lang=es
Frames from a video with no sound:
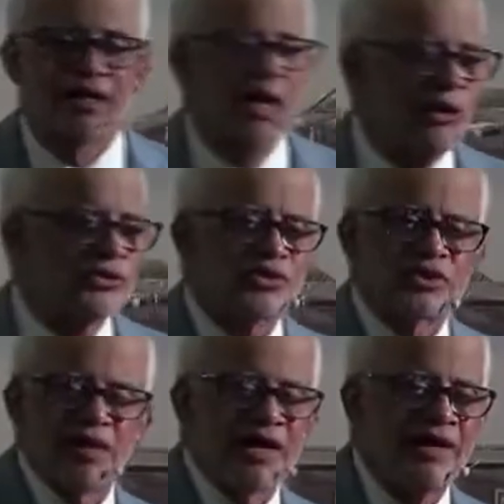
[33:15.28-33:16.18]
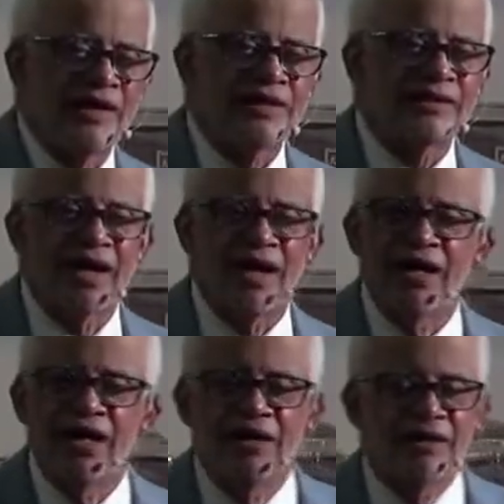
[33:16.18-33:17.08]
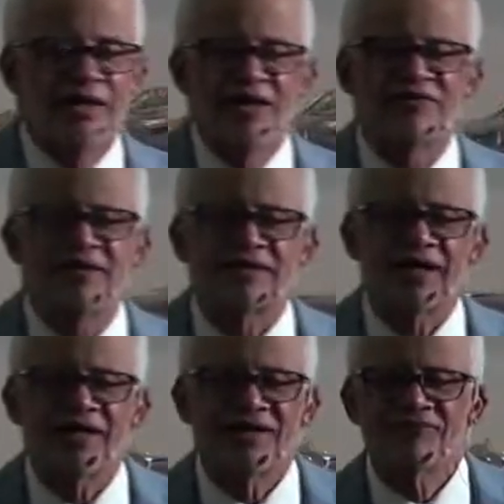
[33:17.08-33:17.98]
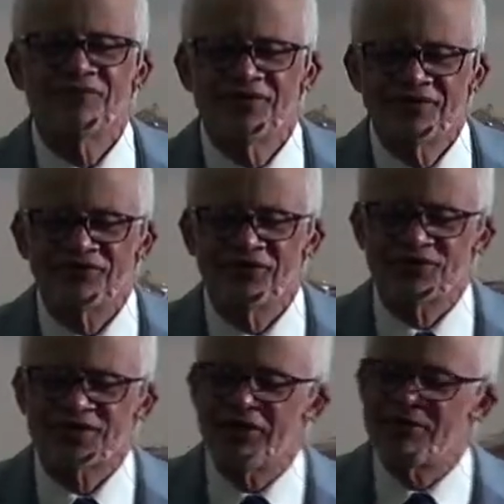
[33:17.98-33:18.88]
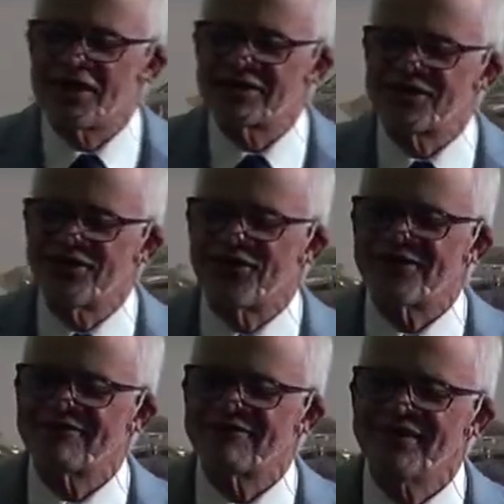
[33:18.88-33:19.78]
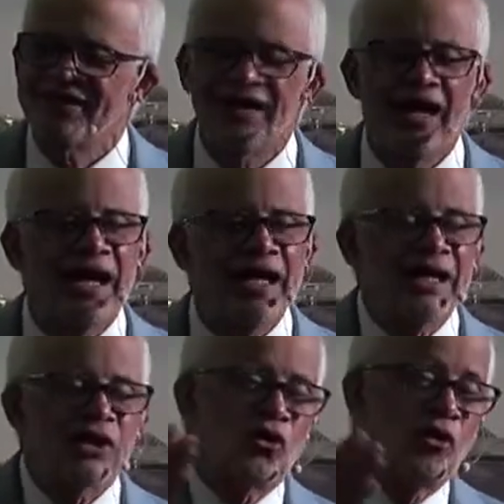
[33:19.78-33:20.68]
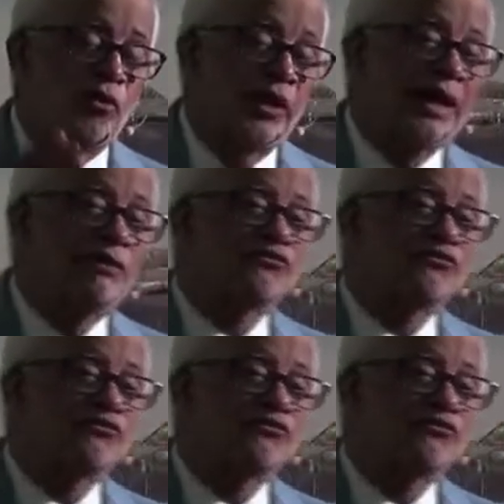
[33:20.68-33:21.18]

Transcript: a otros evangelistas, etc. ¿Cuántos alaban al Señor? como Él